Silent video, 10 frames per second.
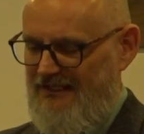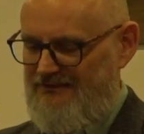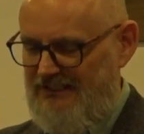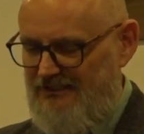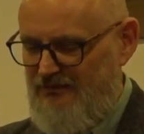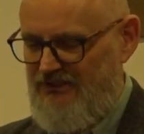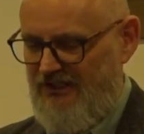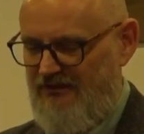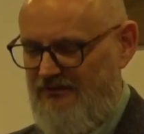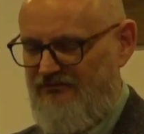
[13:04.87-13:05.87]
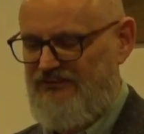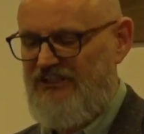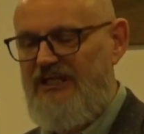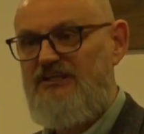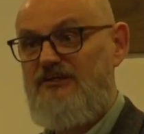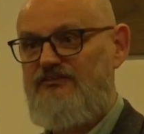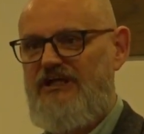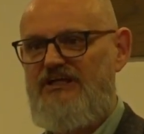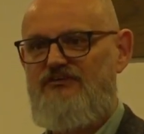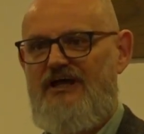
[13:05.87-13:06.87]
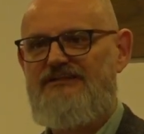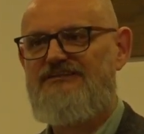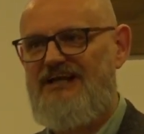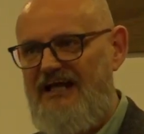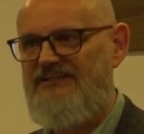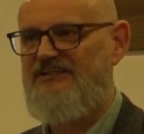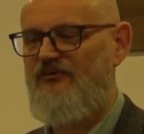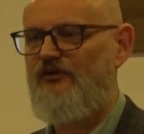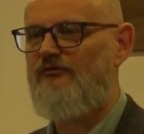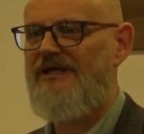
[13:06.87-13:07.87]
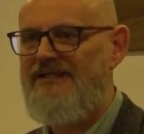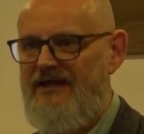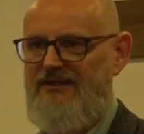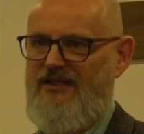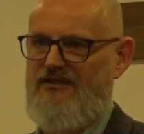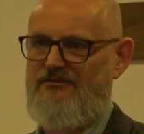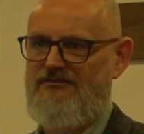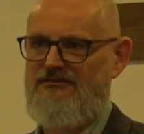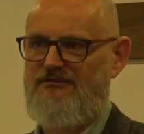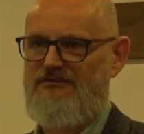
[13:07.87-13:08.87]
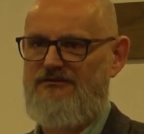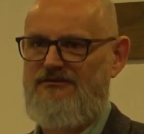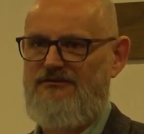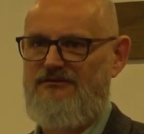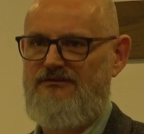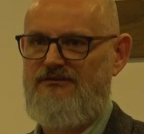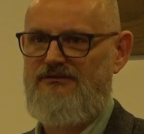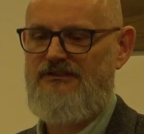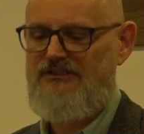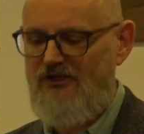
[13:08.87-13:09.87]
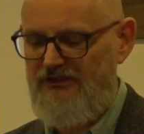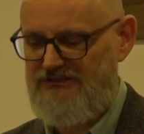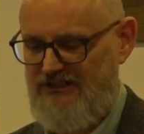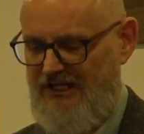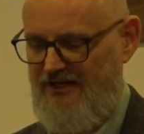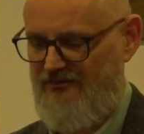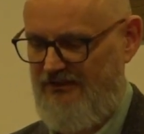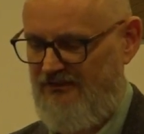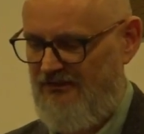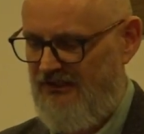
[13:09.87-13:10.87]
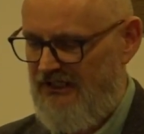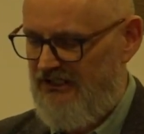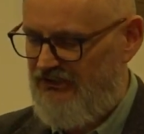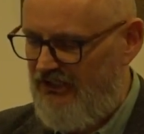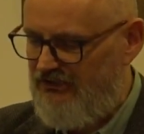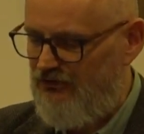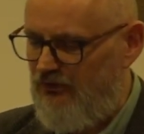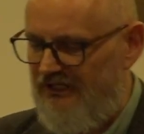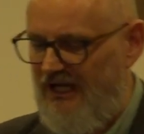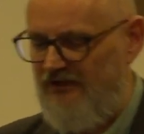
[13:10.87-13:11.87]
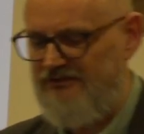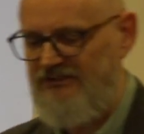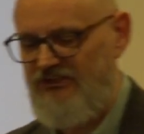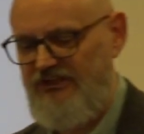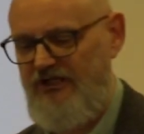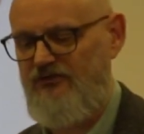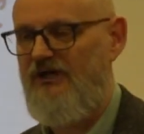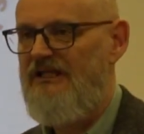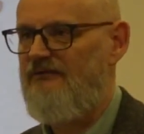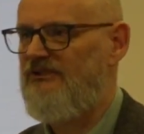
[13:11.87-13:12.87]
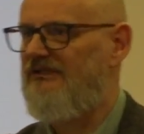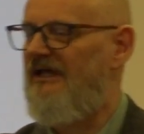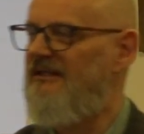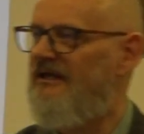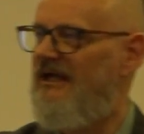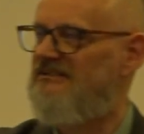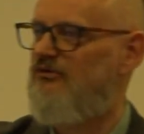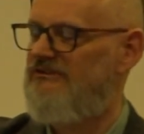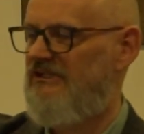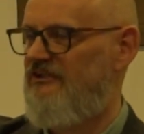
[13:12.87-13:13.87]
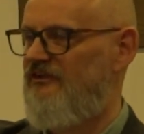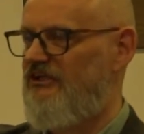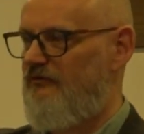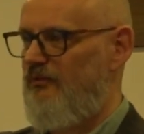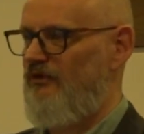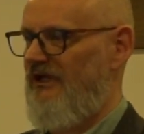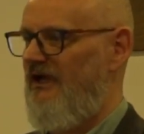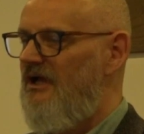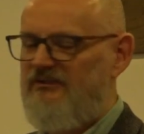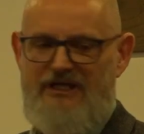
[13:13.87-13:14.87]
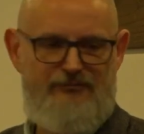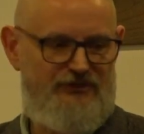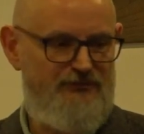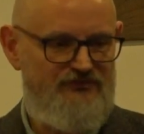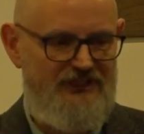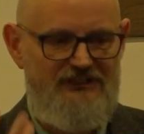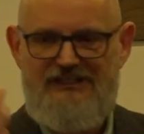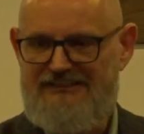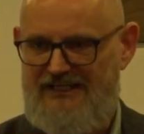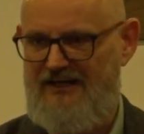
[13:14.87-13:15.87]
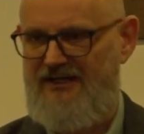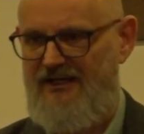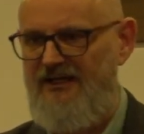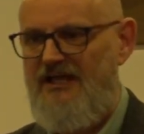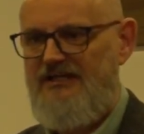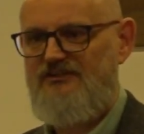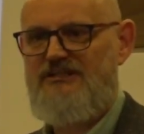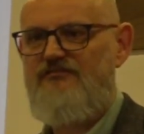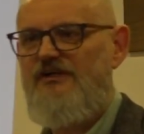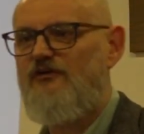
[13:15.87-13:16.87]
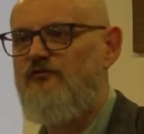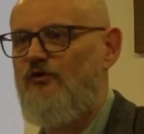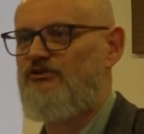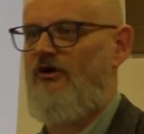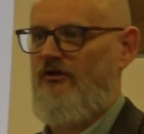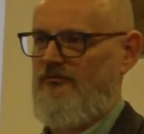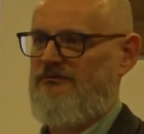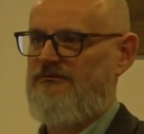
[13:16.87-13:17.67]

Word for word: Co za tym idzie? wszechświat traci swoją energię. I to jest ciekawe. Rzeczy ulegają zniszczeniu. Na przykład energia słońca się wyczerpuje. To jakbyśmy wzięli latarkę i zostawili ją włączoną